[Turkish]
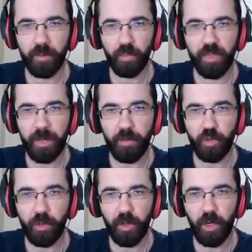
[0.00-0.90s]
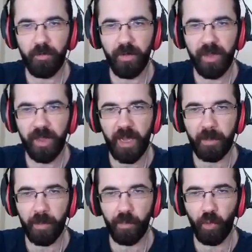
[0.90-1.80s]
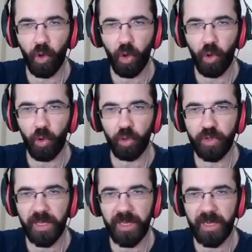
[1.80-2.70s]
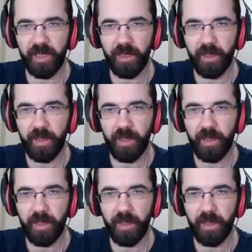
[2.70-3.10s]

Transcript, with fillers: Bu gemi sürme görevi var ya galiba. Bu o olsa gerek.